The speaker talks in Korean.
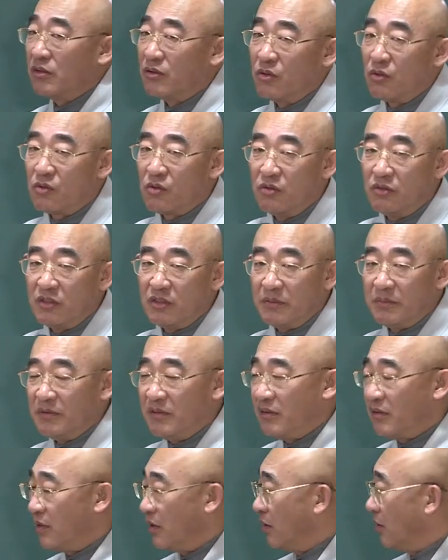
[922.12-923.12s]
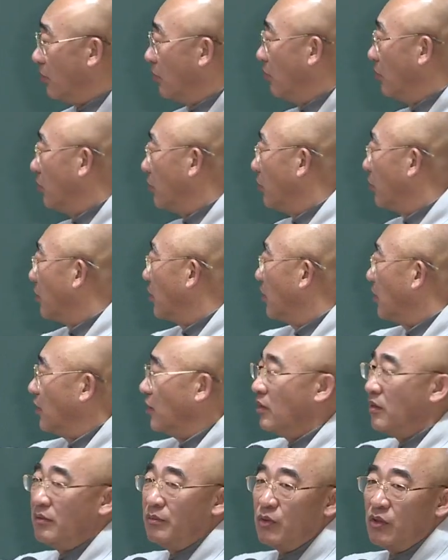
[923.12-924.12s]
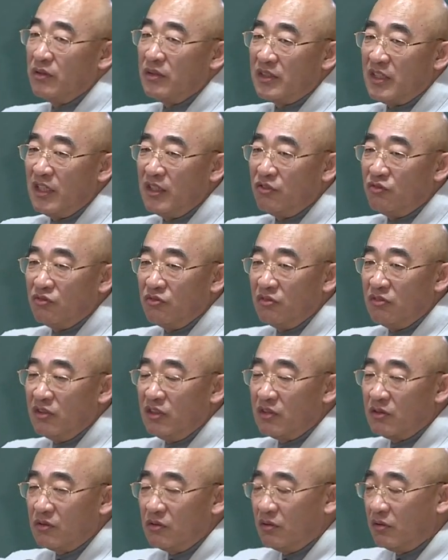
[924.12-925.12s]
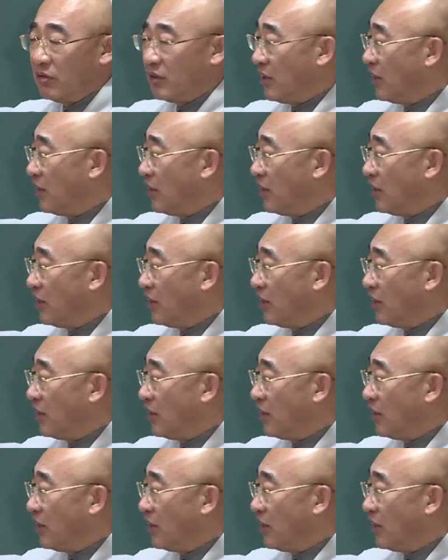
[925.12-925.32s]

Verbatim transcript: 있고 고집이 세고 토끼띠는 뭐 재주는 있고